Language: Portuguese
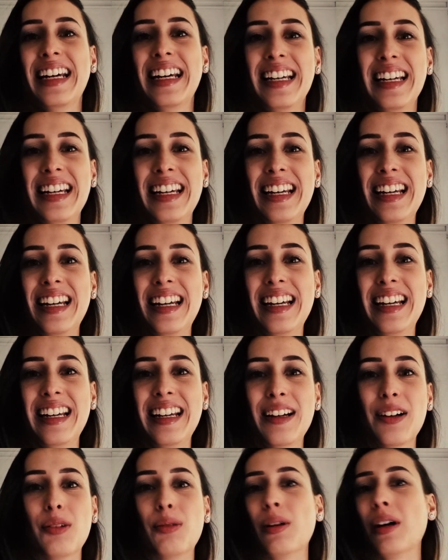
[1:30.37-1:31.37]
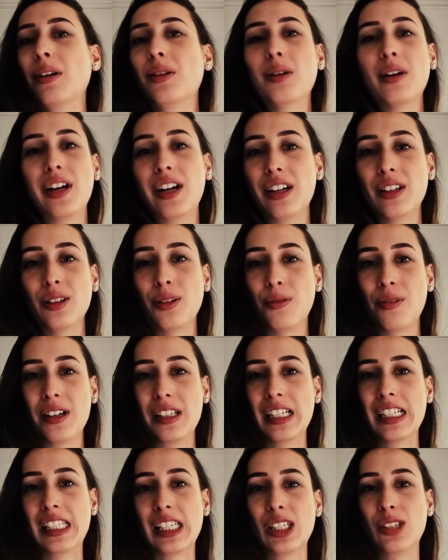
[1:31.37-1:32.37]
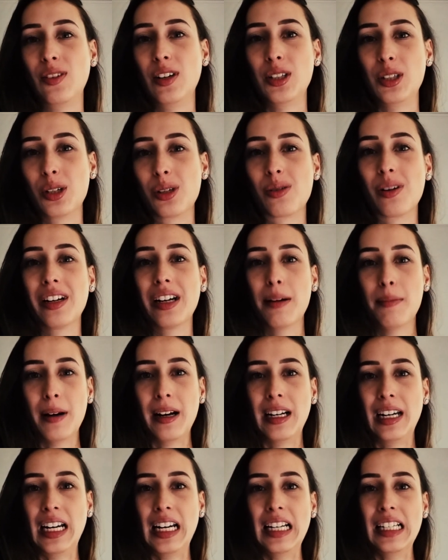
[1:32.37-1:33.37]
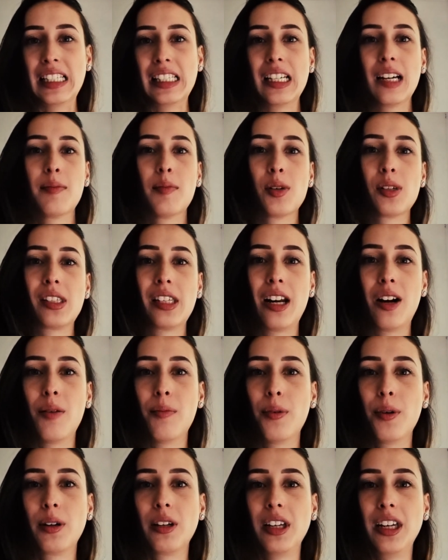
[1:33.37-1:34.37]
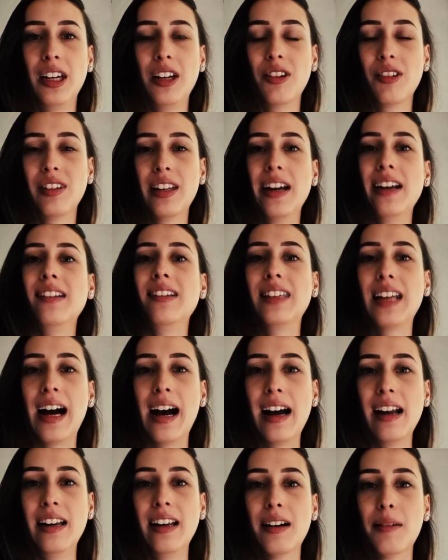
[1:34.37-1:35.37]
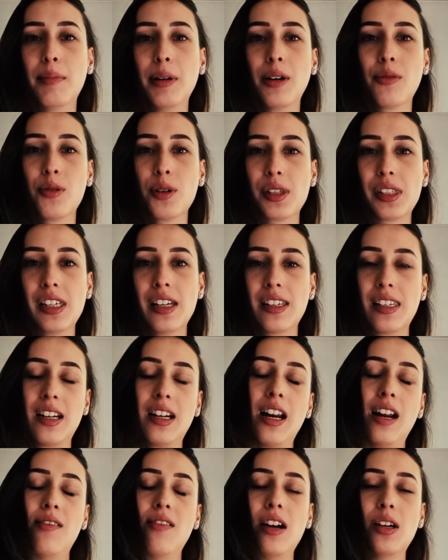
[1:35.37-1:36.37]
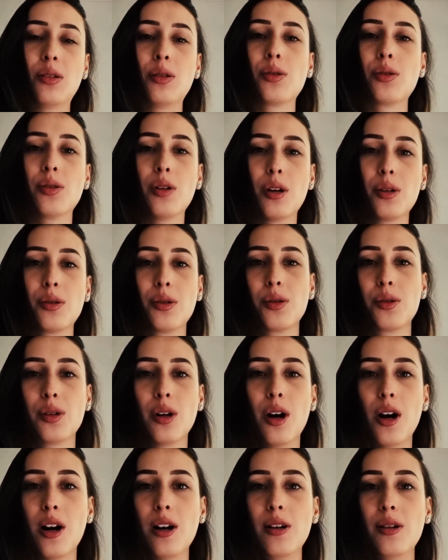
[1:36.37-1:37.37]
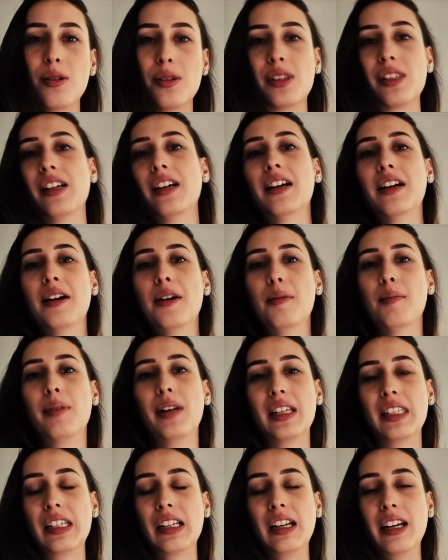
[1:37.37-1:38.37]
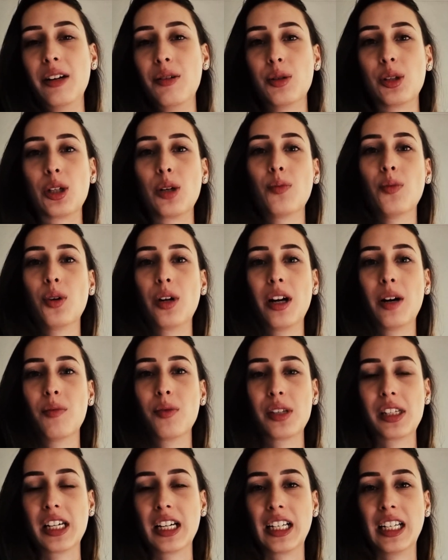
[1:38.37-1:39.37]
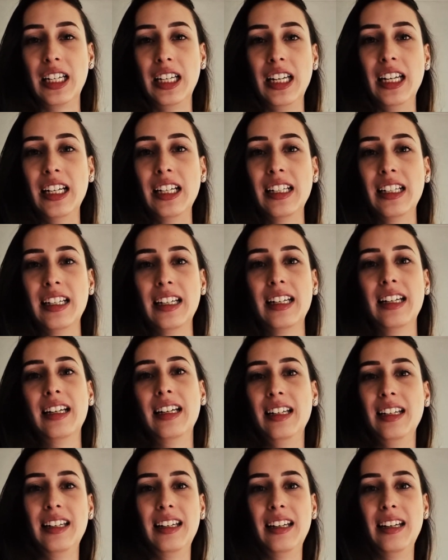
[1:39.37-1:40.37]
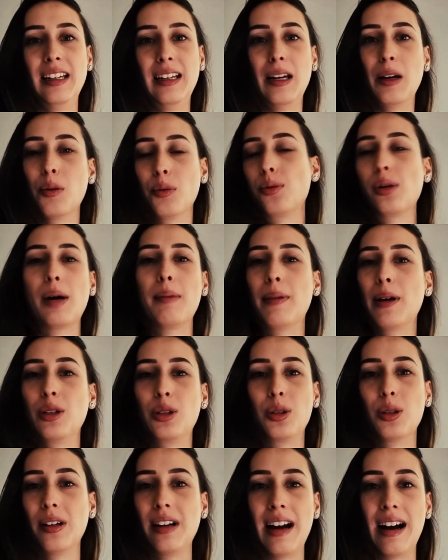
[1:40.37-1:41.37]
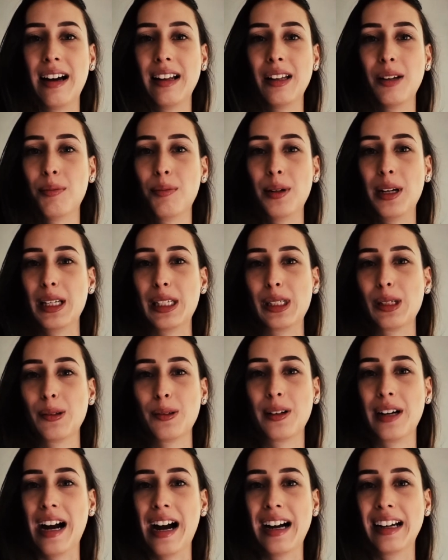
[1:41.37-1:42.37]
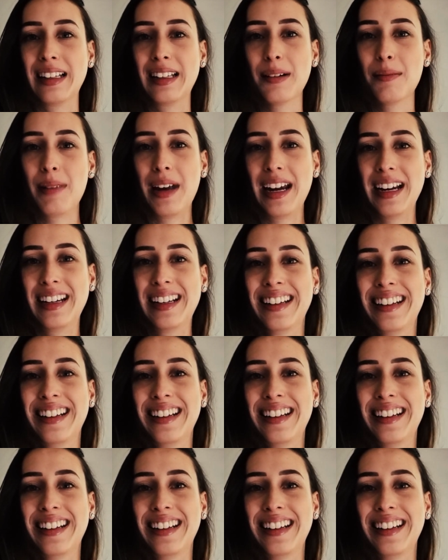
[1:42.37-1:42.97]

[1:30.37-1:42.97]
E eu tô adorando fazer esses vídeos com a Ana Patrícia, mostrar um pouquinho da Itália para vocês através dos nossos olhos, brasileiros que moramos aqui. E eu sou apaixonada por esse lugar também.